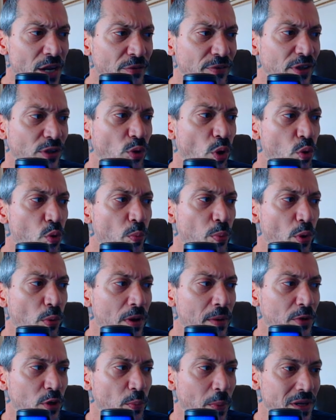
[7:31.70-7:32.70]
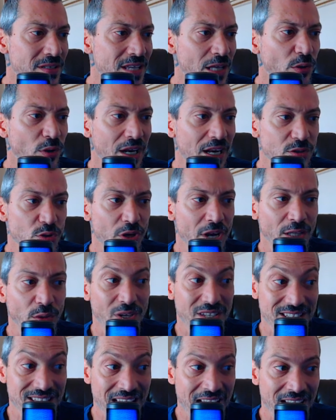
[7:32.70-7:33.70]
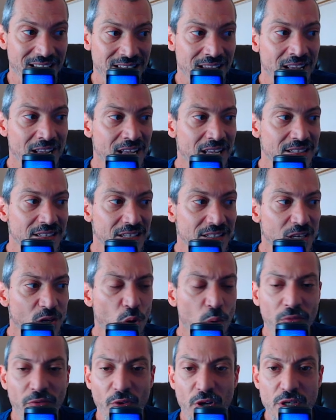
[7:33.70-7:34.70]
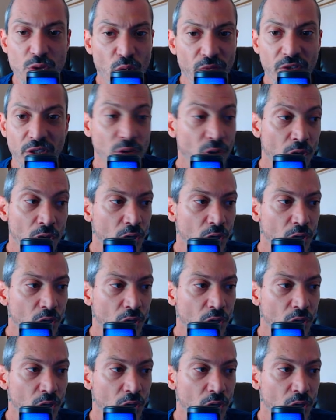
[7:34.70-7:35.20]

enfrentou algum problema no passado relacionado a saques? Se sim, como foi resolvido?